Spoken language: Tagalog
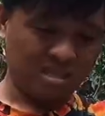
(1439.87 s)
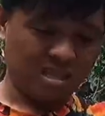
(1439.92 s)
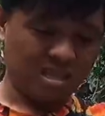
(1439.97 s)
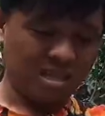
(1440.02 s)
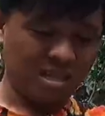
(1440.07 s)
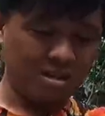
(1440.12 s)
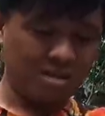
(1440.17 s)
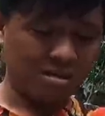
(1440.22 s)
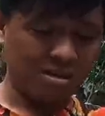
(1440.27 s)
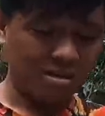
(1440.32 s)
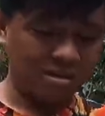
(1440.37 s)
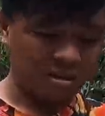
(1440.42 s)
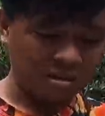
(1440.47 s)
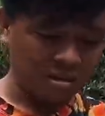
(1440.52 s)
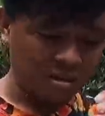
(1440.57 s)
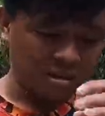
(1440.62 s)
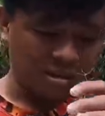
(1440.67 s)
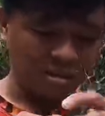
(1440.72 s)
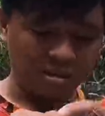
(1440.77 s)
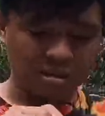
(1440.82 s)
Ah,
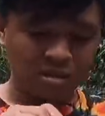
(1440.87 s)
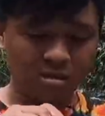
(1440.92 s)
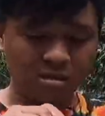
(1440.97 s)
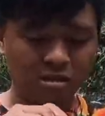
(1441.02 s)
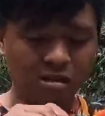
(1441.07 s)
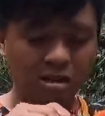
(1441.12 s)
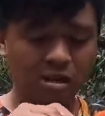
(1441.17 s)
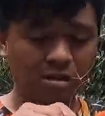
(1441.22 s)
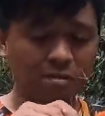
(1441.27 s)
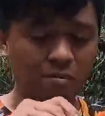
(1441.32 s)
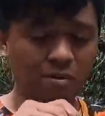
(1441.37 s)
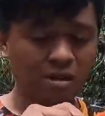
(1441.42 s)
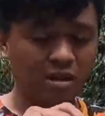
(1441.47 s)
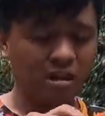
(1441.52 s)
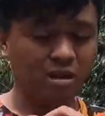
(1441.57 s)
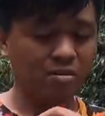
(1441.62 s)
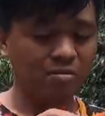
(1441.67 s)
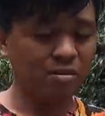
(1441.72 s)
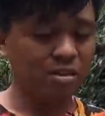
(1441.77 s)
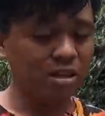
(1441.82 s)
grabe,
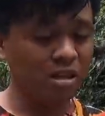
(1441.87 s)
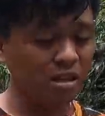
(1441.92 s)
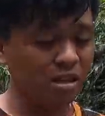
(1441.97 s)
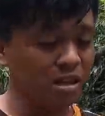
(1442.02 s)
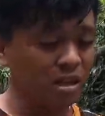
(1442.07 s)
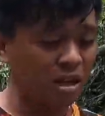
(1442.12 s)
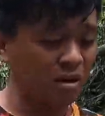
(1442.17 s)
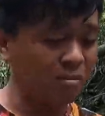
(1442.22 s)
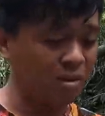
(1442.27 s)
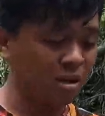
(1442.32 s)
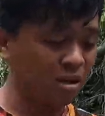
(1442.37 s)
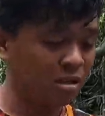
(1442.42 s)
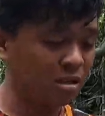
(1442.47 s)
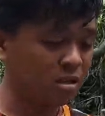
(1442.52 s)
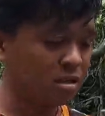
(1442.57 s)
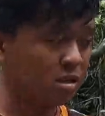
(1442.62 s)
ano yung, matanggal ba?